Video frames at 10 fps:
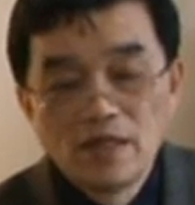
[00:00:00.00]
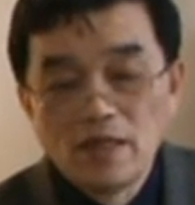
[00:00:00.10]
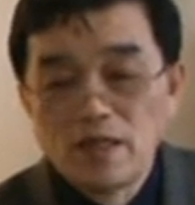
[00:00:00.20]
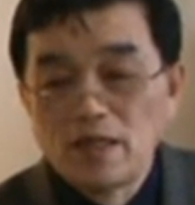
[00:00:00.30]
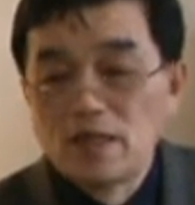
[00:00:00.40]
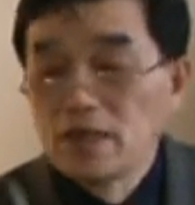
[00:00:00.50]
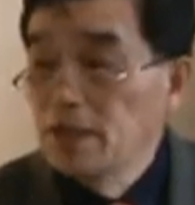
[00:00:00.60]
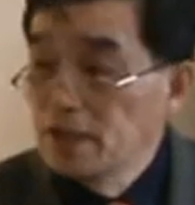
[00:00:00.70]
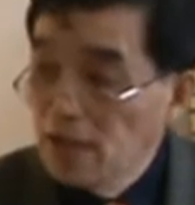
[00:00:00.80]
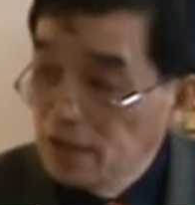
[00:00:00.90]
呃，
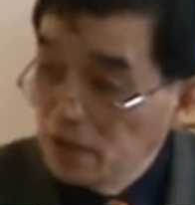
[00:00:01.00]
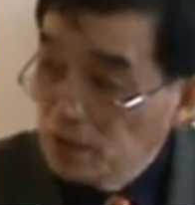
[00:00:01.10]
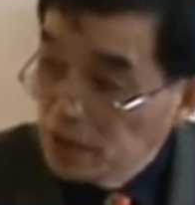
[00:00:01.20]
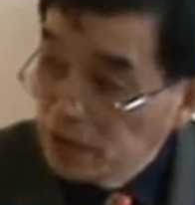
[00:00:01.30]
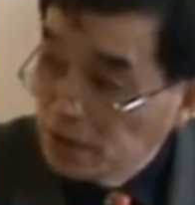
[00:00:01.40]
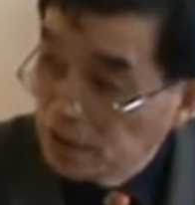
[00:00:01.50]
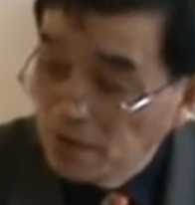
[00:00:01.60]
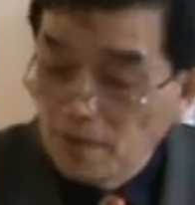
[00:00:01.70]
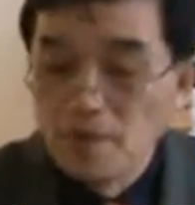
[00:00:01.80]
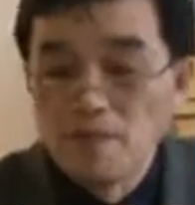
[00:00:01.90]
第三个问题，
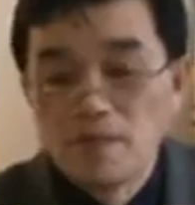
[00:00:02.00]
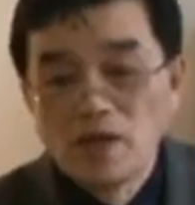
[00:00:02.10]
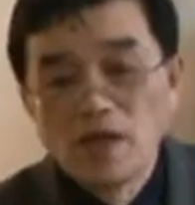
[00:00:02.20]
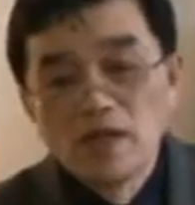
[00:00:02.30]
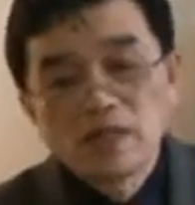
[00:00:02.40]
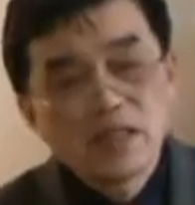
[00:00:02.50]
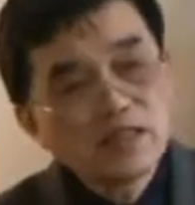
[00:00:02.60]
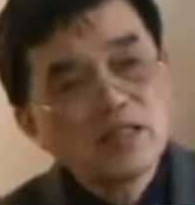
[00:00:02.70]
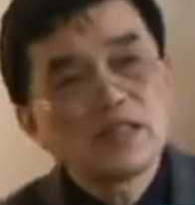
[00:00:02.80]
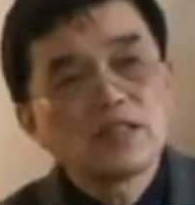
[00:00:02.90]
但
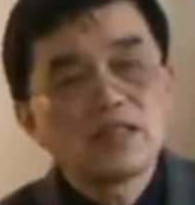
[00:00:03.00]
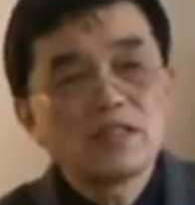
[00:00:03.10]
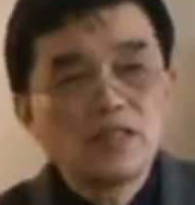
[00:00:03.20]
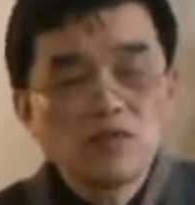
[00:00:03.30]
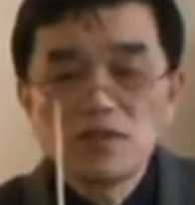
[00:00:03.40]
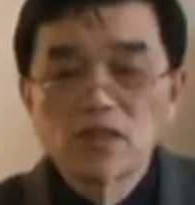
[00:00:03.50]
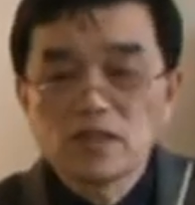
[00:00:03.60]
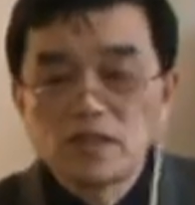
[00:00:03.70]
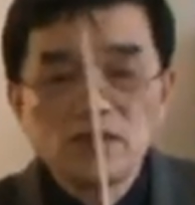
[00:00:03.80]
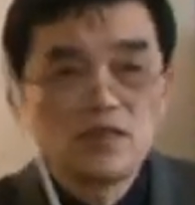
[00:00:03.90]
是呢，这个基督教
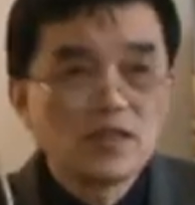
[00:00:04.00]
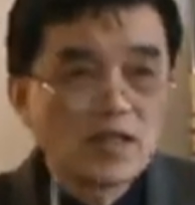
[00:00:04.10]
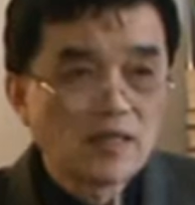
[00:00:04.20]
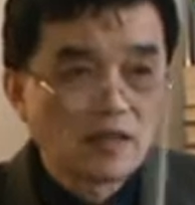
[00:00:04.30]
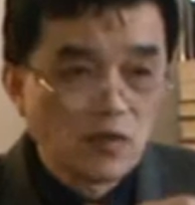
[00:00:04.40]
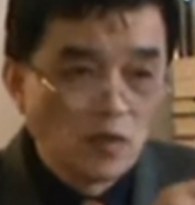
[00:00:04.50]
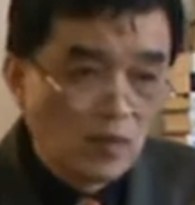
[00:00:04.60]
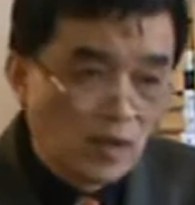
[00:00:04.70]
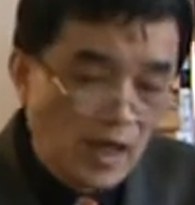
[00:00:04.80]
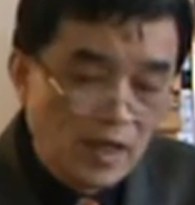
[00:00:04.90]
神学它的
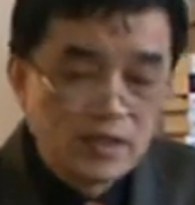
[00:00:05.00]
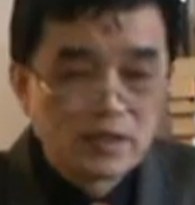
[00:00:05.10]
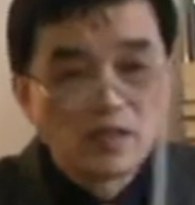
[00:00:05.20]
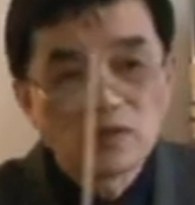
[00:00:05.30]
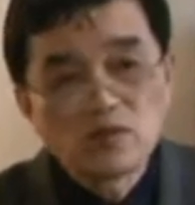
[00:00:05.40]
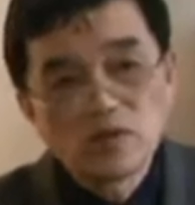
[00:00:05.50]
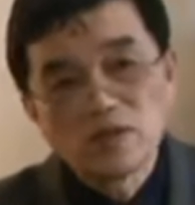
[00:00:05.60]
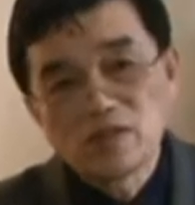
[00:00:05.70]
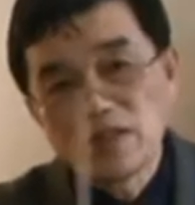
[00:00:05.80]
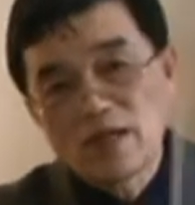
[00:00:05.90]
从开始到最
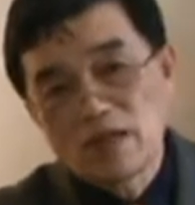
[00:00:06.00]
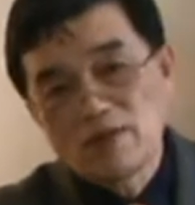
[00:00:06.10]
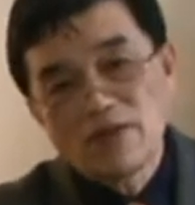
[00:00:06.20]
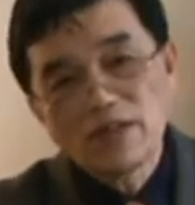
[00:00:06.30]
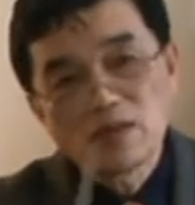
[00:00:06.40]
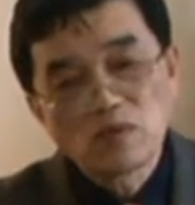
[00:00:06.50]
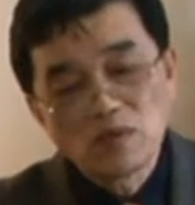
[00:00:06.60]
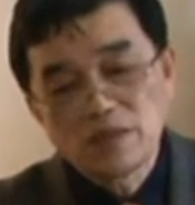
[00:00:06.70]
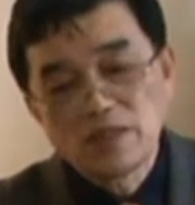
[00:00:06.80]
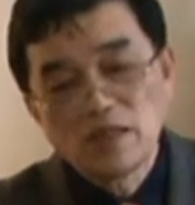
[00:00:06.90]
后这样一个发展
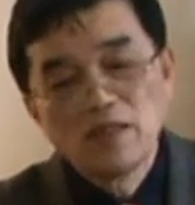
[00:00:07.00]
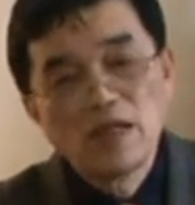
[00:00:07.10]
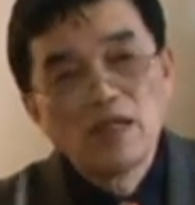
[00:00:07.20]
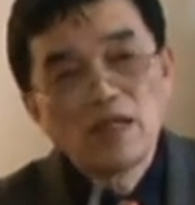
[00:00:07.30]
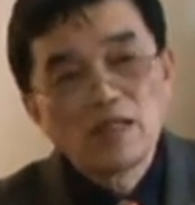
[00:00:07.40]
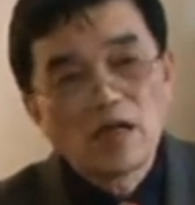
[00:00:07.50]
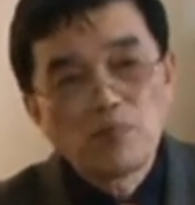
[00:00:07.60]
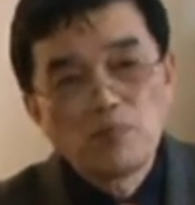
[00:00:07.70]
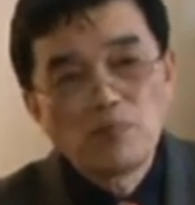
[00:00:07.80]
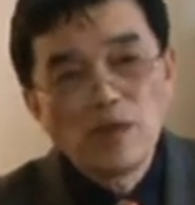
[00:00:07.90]
过程啊，
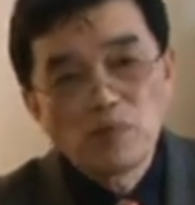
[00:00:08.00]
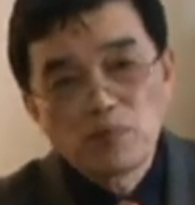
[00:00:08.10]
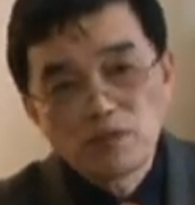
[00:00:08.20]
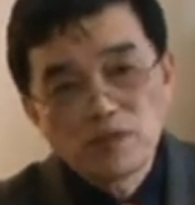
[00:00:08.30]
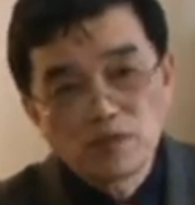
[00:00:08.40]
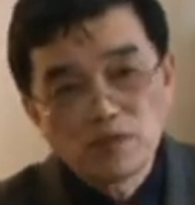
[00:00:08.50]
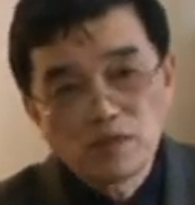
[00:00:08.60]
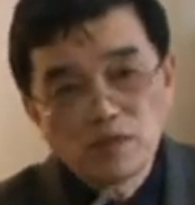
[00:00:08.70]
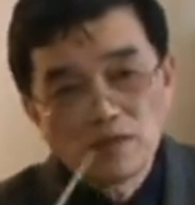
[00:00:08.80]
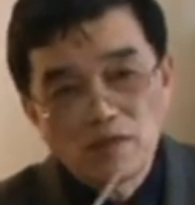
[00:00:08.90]
它并不是
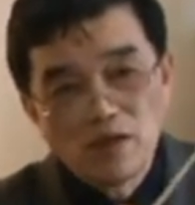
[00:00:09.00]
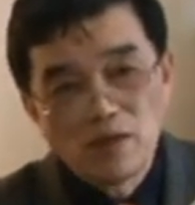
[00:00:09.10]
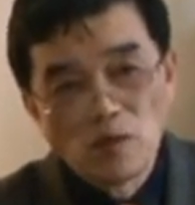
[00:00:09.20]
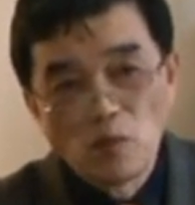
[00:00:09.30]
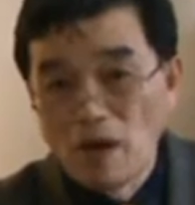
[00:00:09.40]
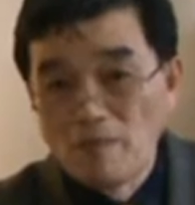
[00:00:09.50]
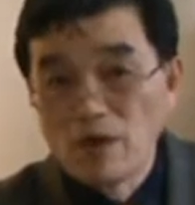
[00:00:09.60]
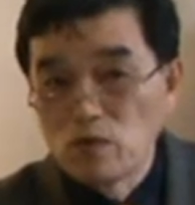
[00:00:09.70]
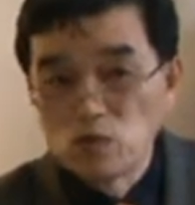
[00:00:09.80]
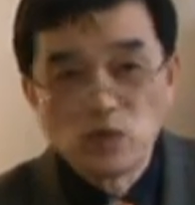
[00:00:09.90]
说呃完
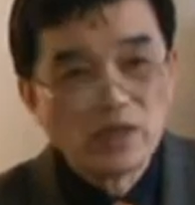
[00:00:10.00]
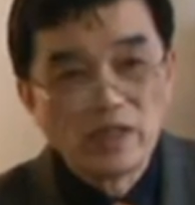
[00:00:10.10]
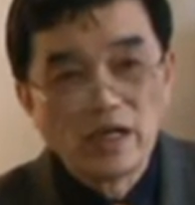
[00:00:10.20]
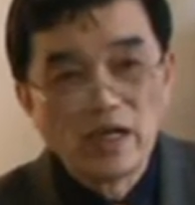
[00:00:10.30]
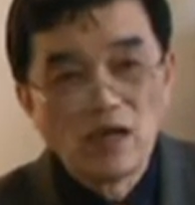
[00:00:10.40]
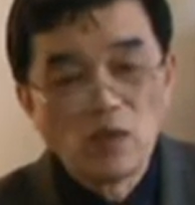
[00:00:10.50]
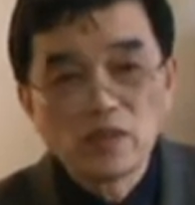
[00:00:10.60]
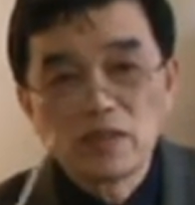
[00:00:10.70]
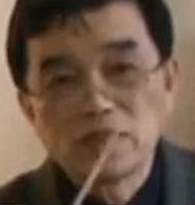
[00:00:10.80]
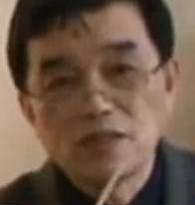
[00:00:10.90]
美无缺的，
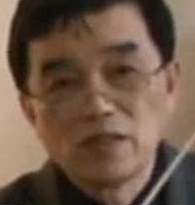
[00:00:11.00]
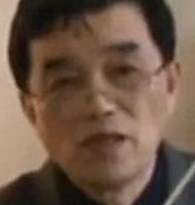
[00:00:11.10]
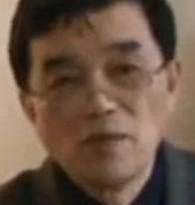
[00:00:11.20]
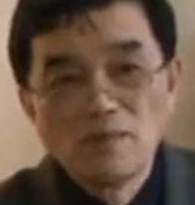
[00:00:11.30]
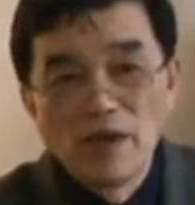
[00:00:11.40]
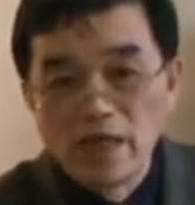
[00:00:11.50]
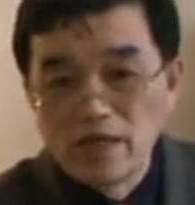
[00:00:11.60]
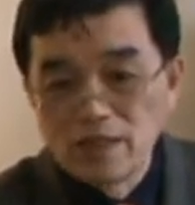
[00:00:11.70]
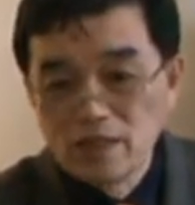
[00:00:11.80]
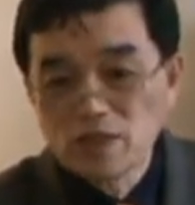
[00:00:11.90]
或者是每
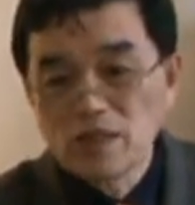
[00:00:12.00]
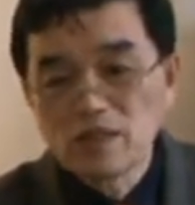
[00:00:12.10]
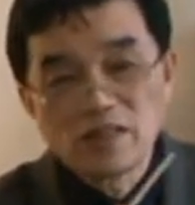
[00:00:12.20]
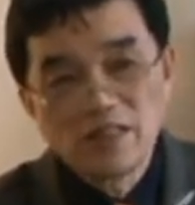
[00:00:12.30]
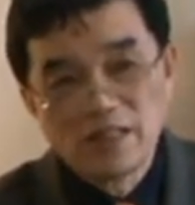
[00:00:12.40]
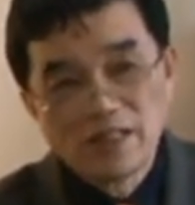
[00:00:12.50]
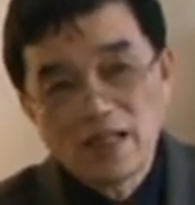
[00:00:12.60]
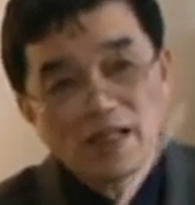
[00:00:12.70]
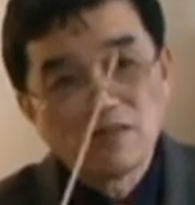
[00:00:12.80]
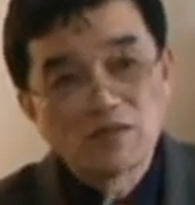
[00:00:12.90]
一个阶段都体现
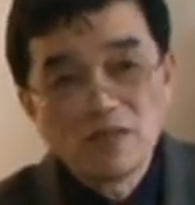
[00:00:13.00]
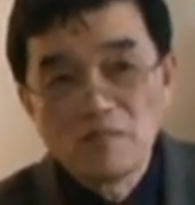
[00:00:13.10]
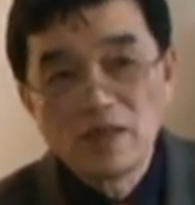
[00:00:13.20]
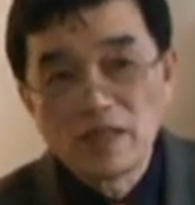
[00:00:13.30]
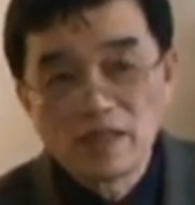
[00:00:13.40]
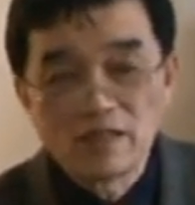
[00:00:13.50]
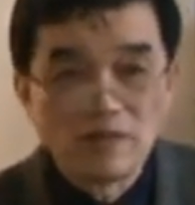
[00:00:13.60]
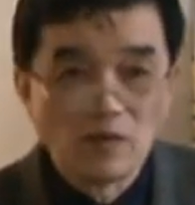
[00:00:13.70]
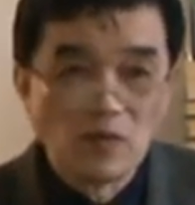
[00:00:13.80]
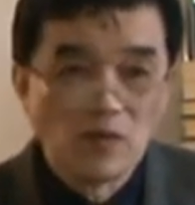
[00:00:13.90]
它有正面的这种。